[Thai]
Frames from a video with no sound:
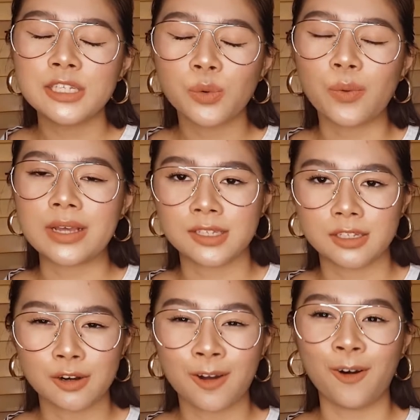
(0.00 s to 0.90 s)
สวยส
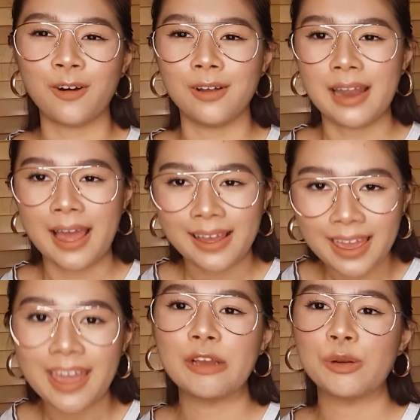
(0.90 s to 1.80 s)
ตรองและ
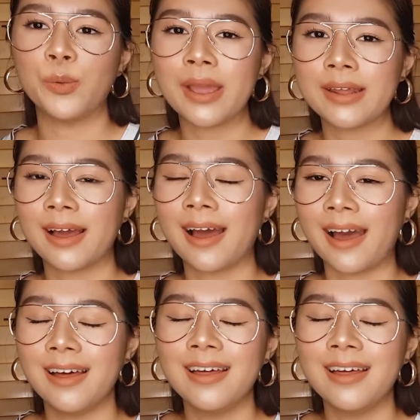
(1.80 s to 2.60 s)
เก่งด้วยนะคะ